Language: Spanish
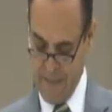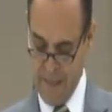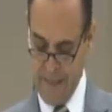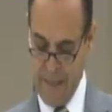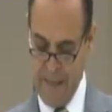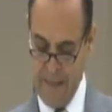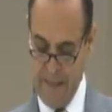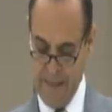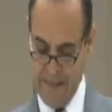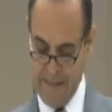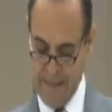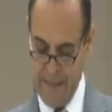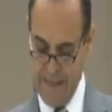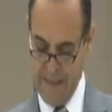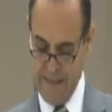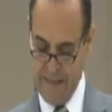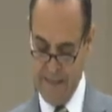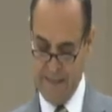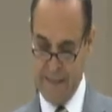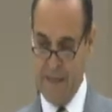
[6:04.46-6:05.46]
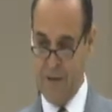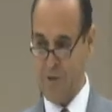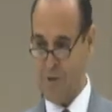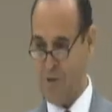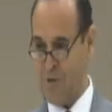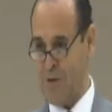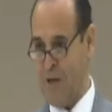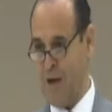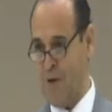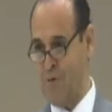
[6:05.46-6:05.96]
Yair Sánchez. Ellos
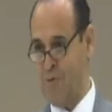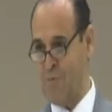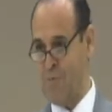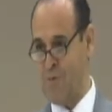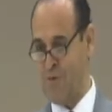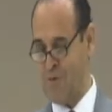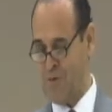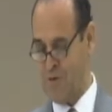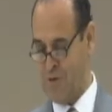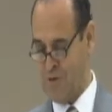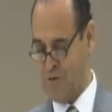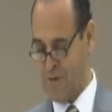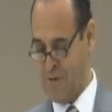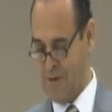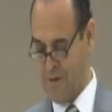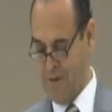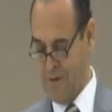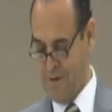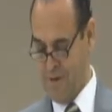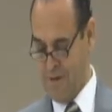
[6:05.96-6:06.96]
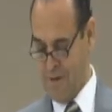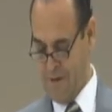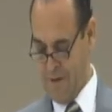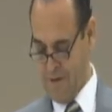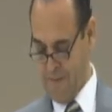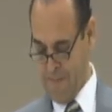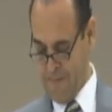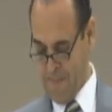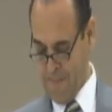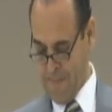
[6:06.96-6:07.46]
son alumnos,
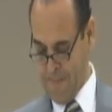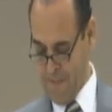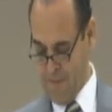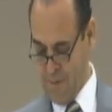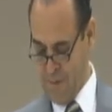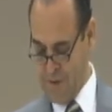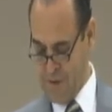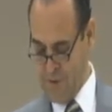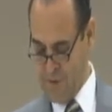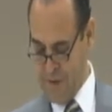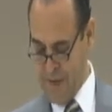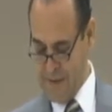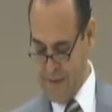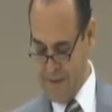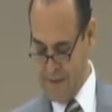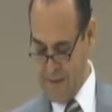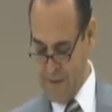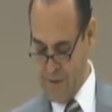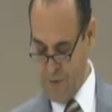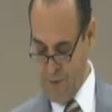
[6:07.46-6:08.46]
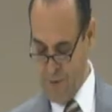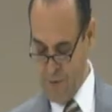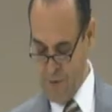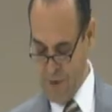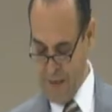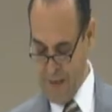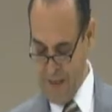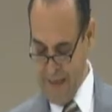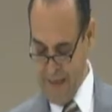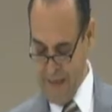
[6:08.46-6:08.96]
son estudiantes de
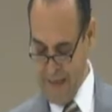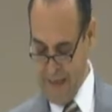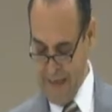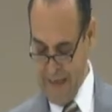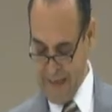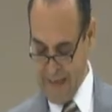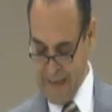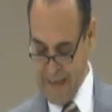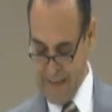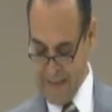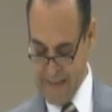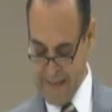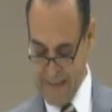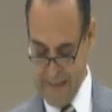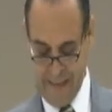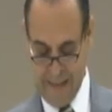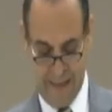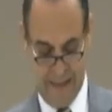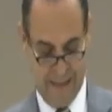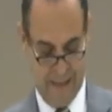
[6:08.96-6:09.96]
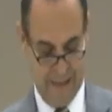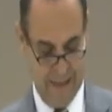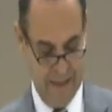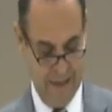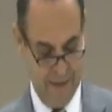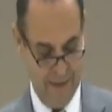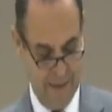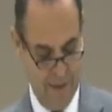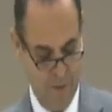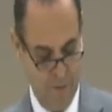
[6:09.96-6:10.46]
teología de la clase de,
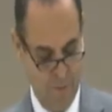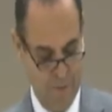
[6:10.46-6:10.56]
de